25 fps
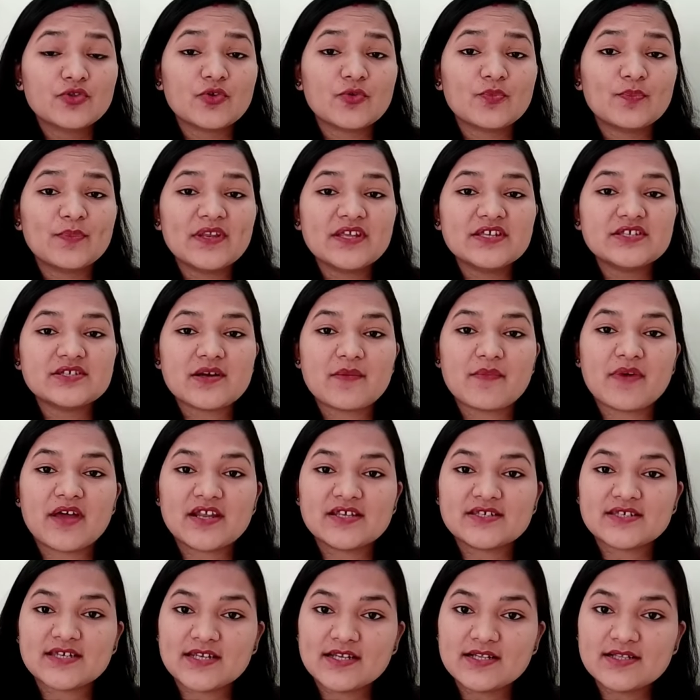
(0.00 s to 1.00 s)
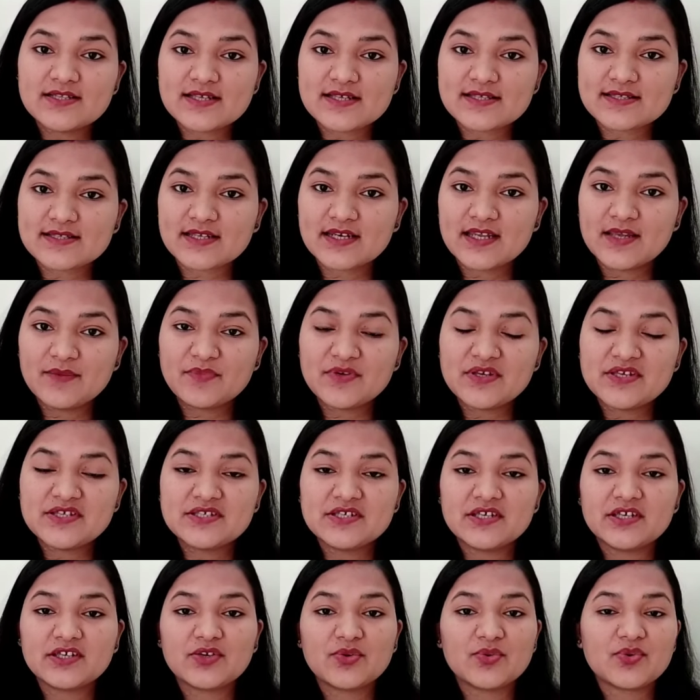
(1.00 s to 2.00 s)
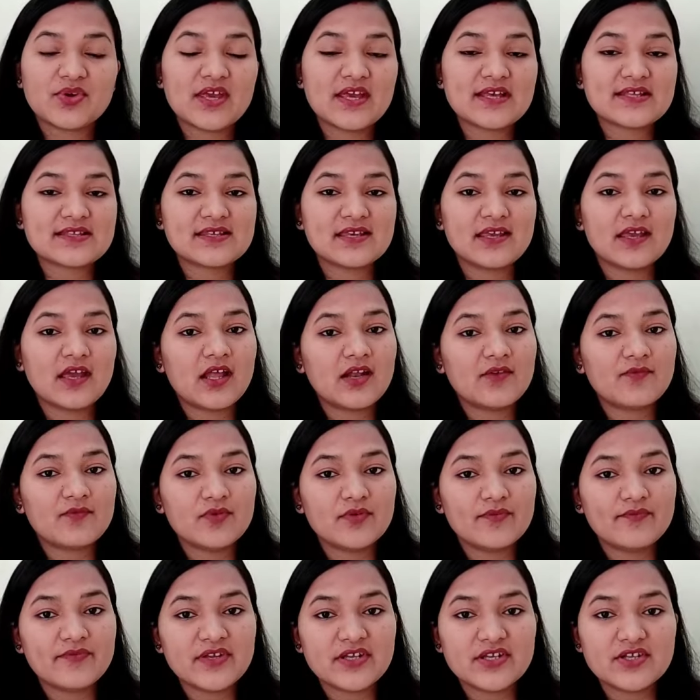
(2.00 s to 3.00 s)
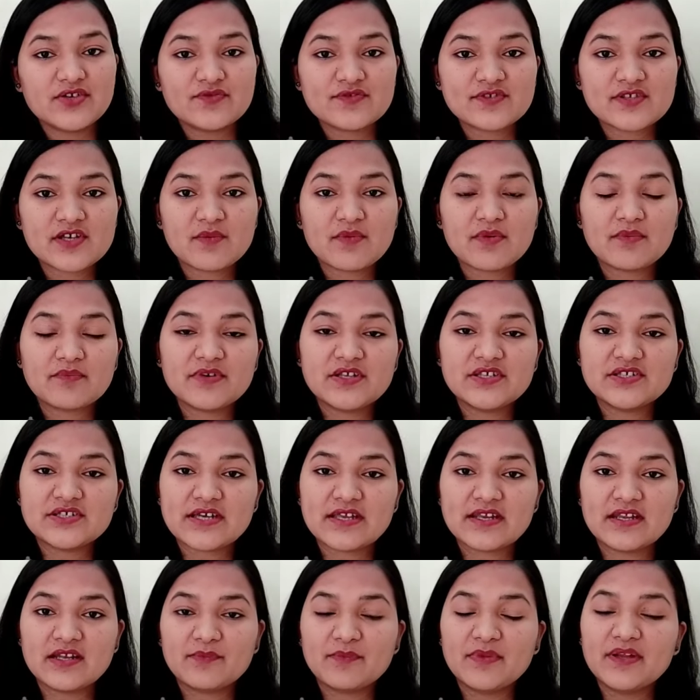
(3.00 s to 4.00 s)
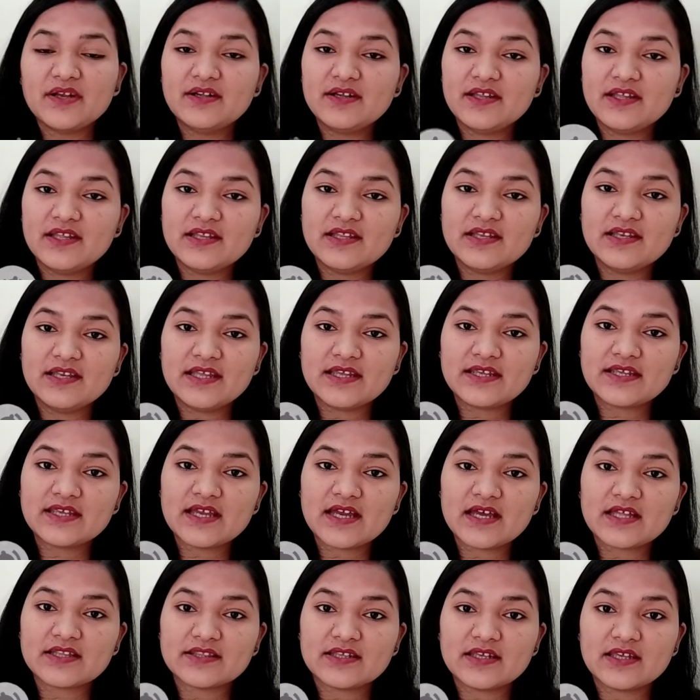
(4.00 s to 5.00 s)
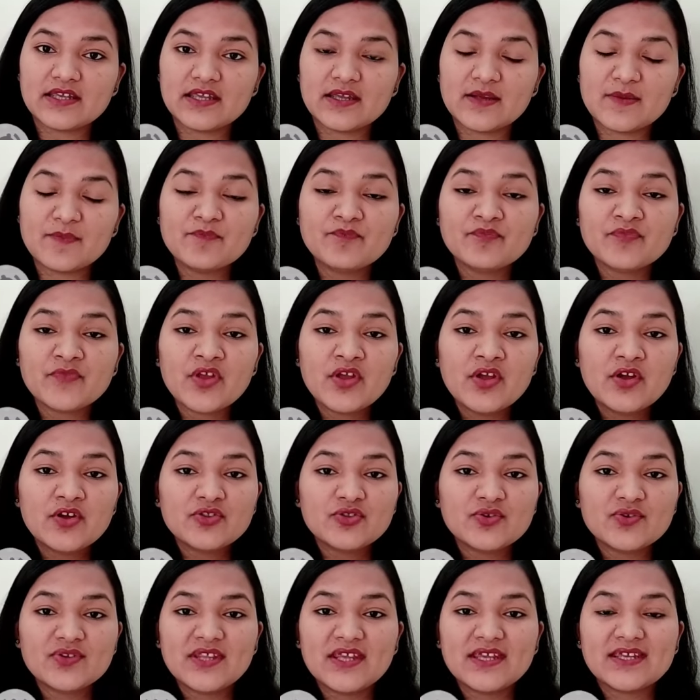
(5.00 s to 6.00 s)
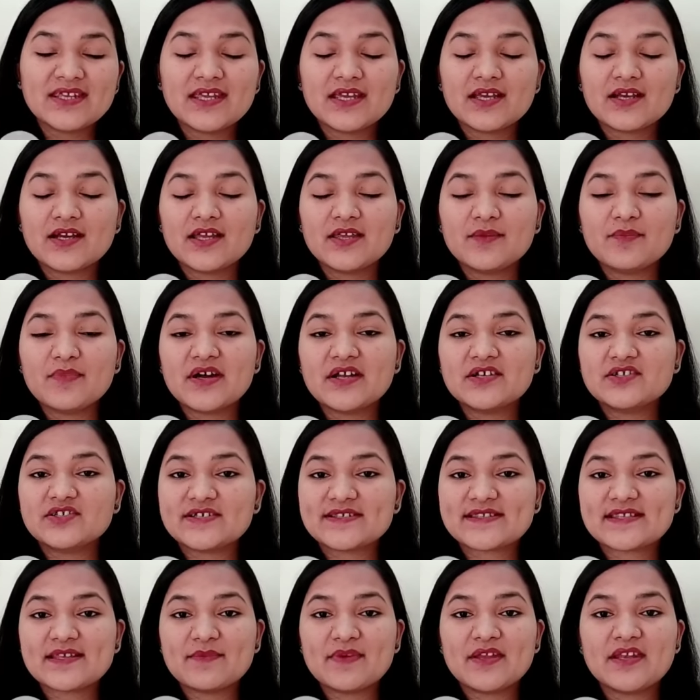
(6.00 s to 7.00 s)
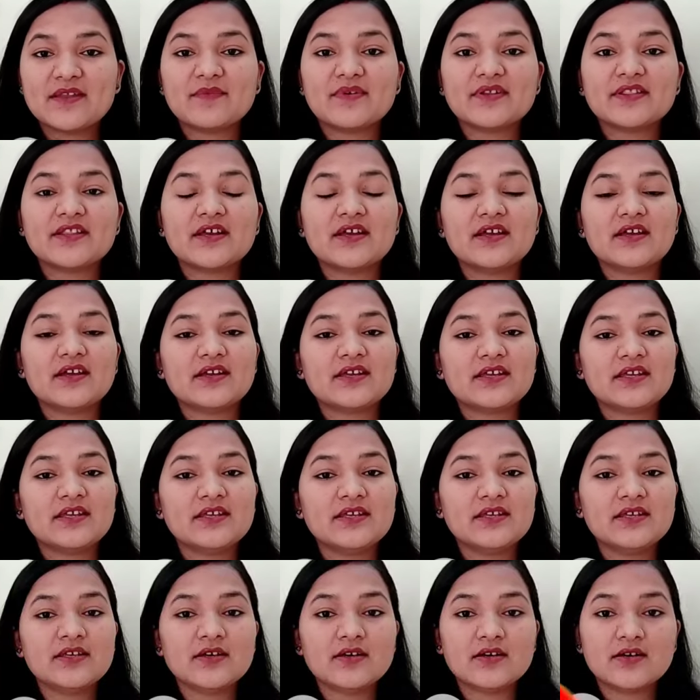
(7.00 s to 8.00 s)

तो प्लीज़ हमारा चैनल सब्सक्राइब कीजिए क्योंकि ऐसे हेल्पफुल वीडियोस हम अपने चैनल पर डेली लेके आते हैं तो देखिए कई बार जैसे मैंने बताया कि